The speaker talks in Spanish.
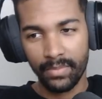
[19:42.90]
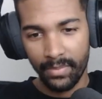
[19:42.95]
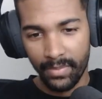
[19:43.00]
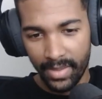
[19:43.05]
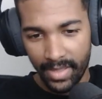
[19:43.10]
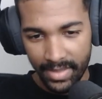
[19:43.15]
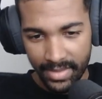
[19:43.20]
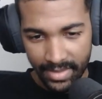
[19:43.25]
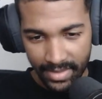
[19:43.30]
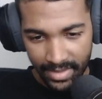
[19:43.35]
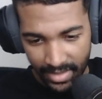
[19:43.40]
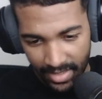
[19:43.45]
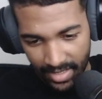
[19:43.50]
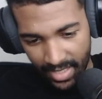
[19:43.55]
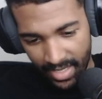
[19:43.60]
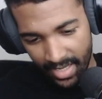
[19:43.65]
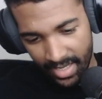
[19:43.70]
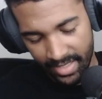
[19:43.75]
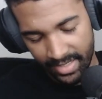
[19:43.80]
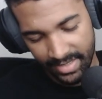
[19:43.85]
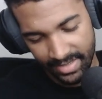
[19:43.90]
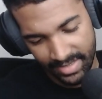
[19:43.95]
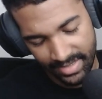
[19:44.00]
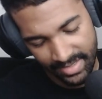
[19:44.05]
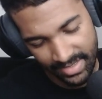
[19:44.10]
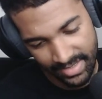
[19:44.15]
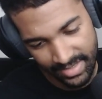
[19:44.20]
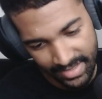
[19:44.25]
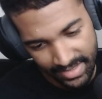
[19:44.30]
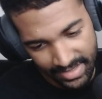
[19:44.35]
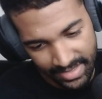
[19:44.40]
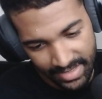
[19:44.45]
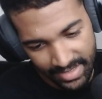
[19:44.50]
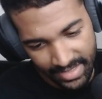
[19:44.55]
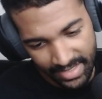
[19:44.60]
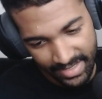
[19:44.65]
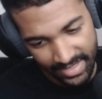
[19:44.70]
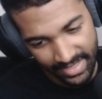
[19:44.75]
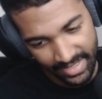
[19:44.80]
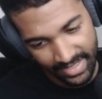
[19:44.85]
plantea es
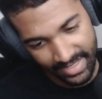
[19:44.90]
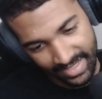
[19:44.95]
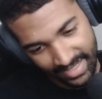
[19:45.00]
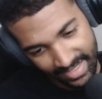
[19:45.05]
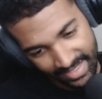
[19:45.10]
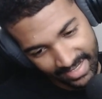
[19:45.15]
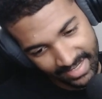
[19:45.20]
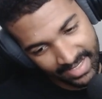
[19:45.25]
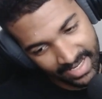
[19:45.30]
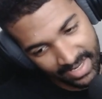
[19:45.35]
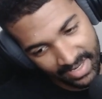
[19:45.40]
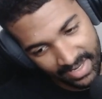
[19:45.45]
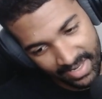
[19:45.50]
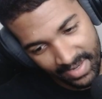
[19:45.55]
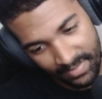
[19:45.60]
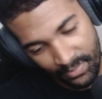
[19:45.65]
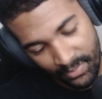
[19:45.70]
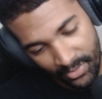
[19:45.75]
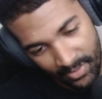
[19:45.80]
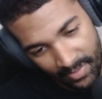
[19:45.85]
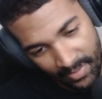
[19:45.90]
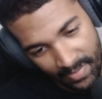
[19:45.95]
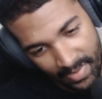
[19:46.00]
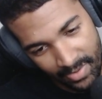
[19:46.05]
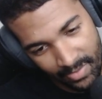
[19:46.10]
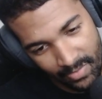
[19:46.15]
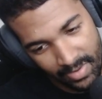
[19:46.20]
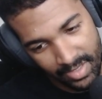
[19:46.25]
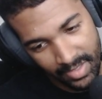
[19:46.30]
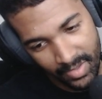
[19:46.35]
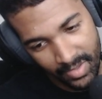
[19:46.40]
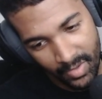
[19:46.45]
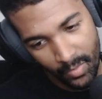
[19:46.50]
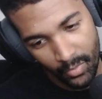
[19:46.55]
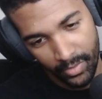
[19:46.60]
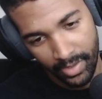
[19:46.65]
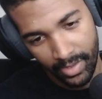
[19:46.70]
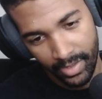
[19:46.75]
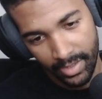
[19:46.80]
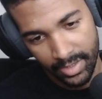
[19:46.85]
es que el problema con el
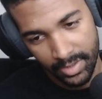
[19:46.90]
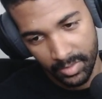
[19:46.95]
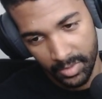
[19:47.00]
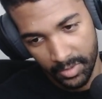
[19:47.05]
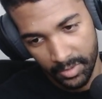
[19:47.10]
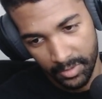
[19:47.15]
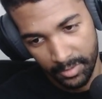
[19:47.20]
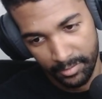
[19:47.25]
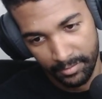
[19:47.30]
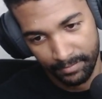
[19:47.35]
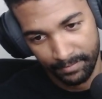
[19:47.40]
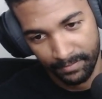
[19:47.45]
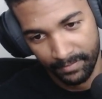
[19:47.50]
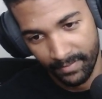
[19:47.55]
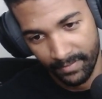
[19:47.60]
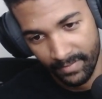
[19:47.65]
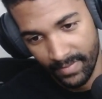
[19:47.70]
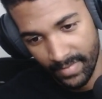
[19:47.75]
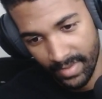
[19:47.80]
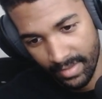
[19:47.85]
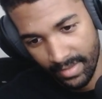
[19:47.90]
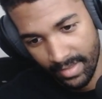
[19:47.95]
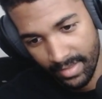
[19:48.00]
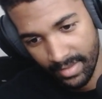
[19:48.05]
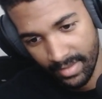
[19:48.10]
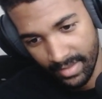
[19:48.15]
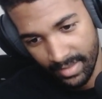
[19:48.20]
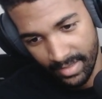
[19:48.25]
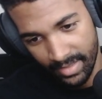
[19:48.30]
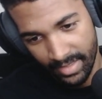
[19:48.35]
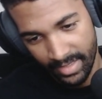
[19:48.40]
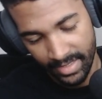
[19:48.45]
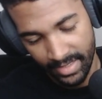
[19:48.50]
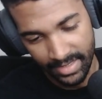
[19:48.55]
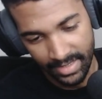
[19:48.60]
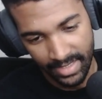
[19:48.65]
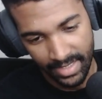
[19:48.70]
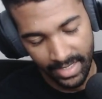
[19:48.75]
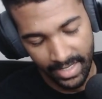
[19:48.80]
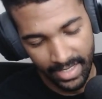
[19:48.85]
comunismo
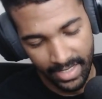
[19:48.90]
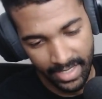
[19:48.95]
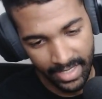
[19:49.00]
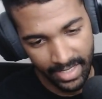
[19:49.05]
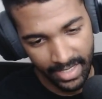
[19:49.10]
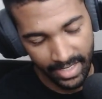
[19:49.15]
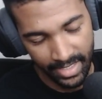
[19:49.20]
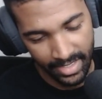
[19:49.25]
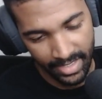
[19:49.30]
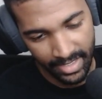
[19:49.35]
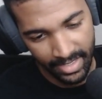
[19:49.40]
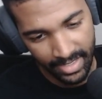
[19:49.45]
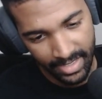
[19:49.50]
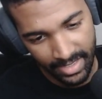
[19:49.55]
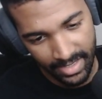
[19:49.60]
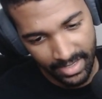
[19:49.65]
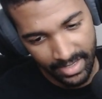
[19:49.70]
es que